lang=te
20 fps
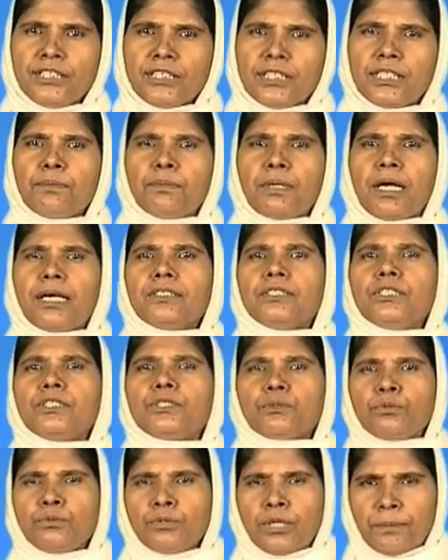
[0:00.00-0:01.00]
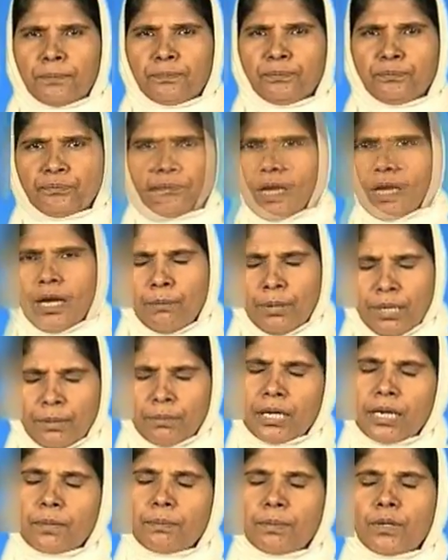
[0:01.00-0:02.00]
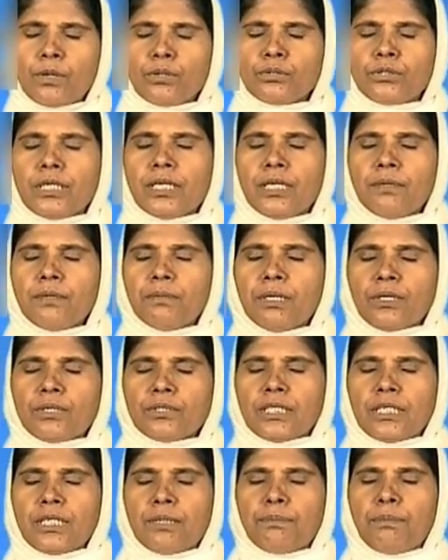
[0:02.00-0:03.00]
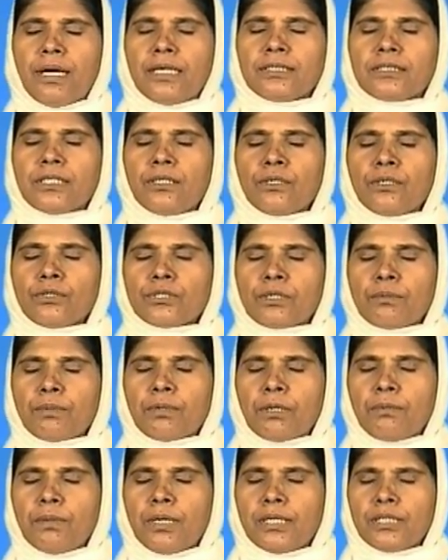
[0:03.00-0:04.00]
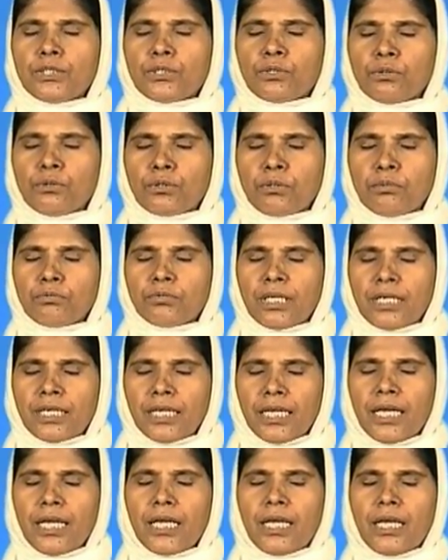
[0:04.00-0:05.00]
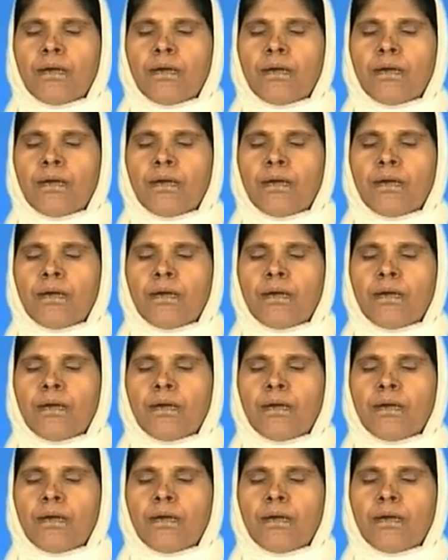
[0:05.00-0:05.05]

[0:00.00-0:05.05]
చిన్న ప్రార్థన చేసుకుందాం ప్రేమగల పనులు తండ్రి మరొకసారి పాసానికి వచ్చిన ప్రభాని స్తోత్రం తండ్రి